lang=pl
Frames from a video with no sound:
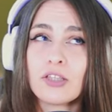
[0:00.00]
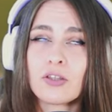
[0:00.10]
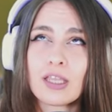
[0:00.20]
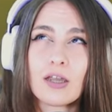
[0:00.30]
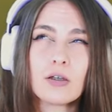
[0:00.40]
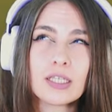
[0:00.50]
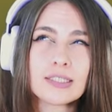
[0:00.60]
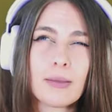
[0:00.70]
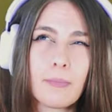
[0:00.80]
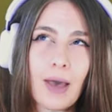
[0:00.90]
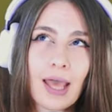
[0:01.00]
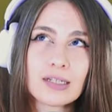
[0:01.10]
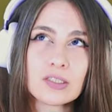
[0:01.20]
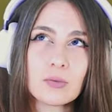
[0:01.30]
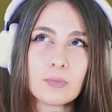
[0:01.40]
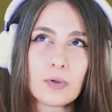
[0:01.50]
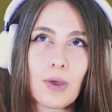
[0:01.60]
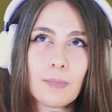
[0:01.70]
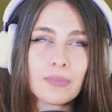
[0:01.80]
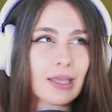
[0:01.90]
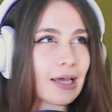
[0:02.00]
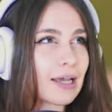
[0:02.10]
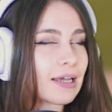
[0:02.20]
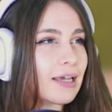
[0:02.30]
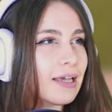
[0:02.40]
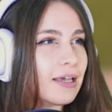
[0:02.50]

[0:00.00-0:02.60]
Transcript: i do tego nie za bardzo byłam tak